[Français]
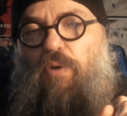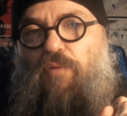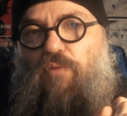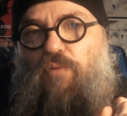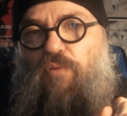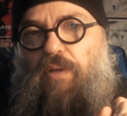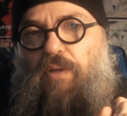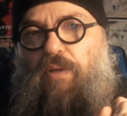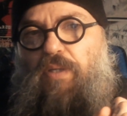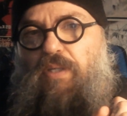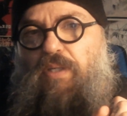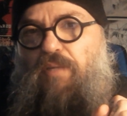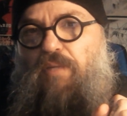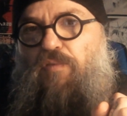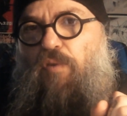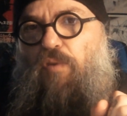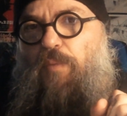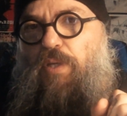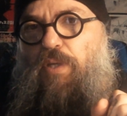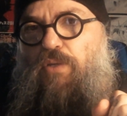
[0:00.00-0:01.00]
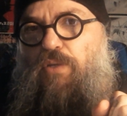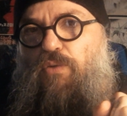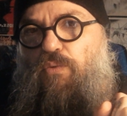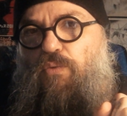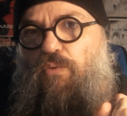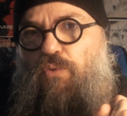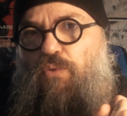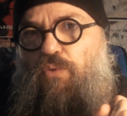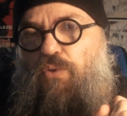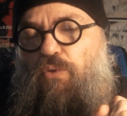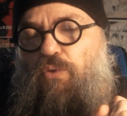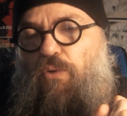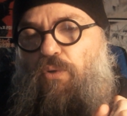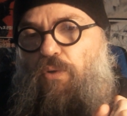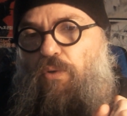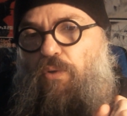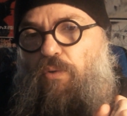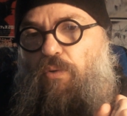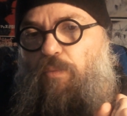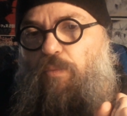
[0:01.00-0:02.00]
avoir des informations sur
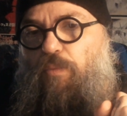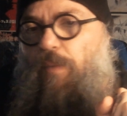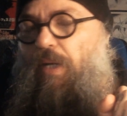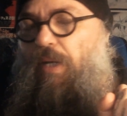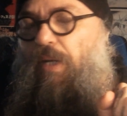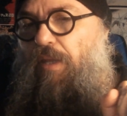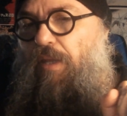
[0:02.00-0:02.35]
euh, pas mal